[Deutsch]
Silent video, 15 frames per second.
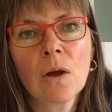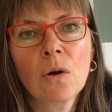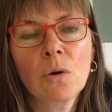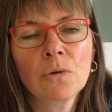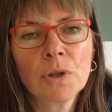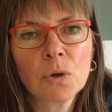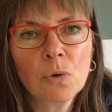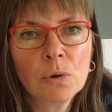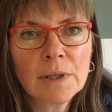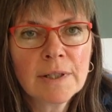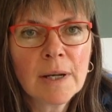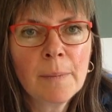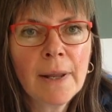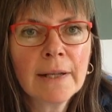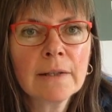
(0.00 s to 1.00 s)
Und die
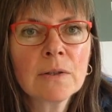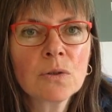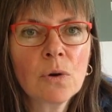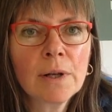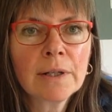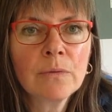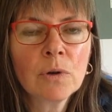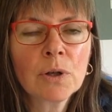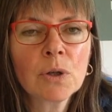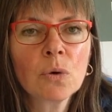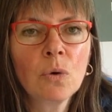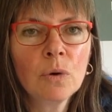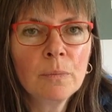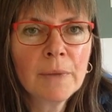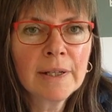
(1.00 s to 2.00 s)
Kohletabletten sollten
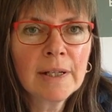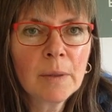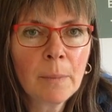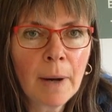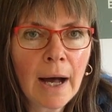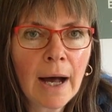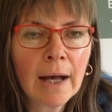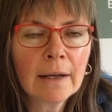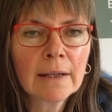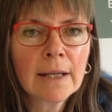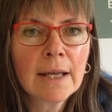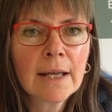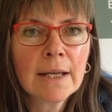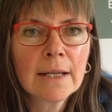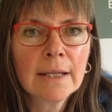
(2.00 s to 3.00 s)
wirklich unmittelbar
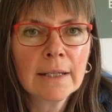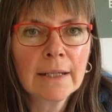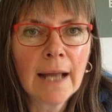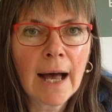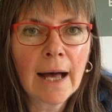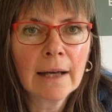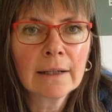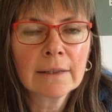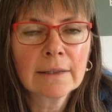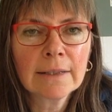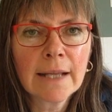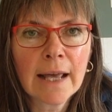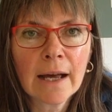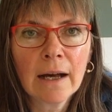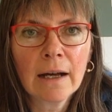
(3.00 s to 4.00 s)
nach
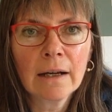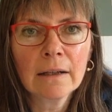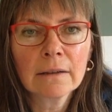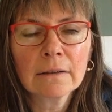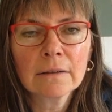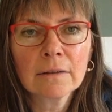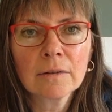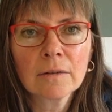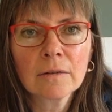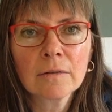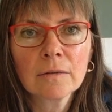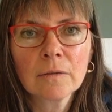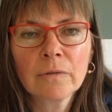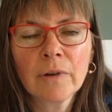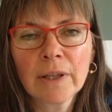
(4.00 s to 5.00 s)
der
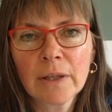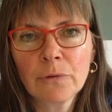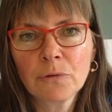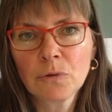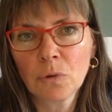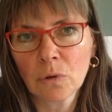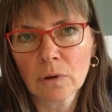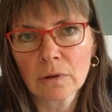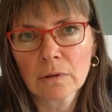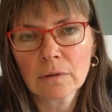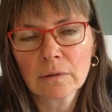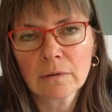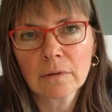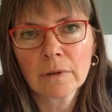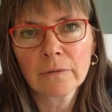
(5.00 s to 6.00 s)
Vergiftung
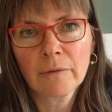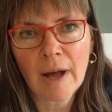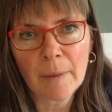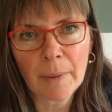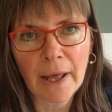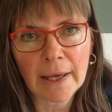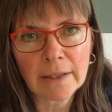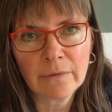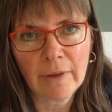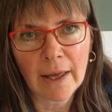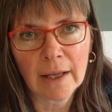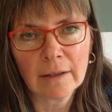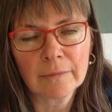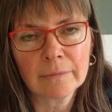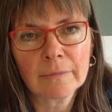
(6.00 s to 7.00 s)
verabreicht
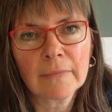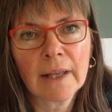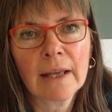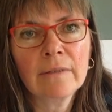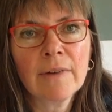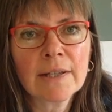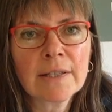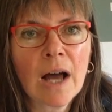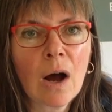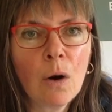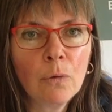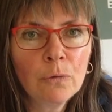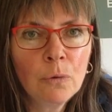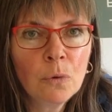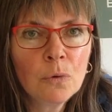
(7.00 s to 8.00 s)
werden, in Wasser
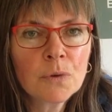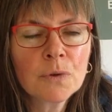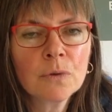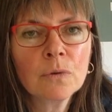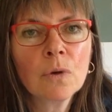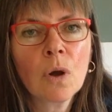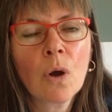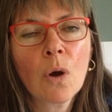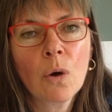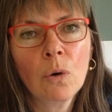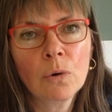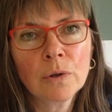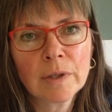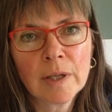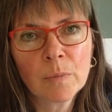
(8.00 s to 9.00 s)
auflösen
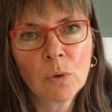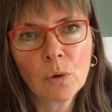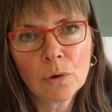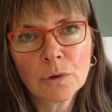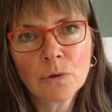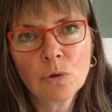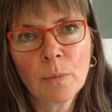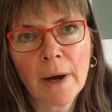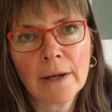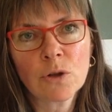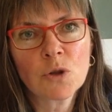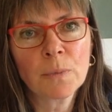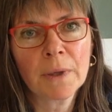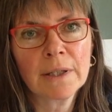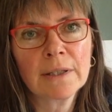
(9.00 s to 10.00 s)
und dem Hund über eine
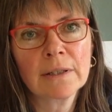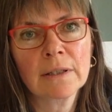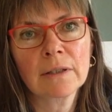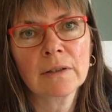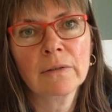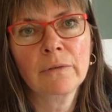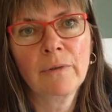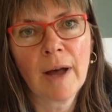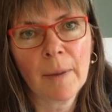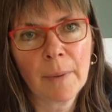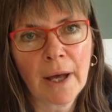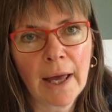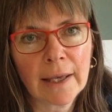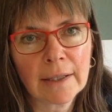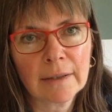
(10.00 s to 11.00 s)
Spritze
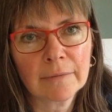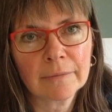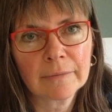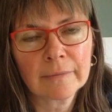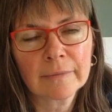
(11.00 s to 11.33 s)
verabreichen.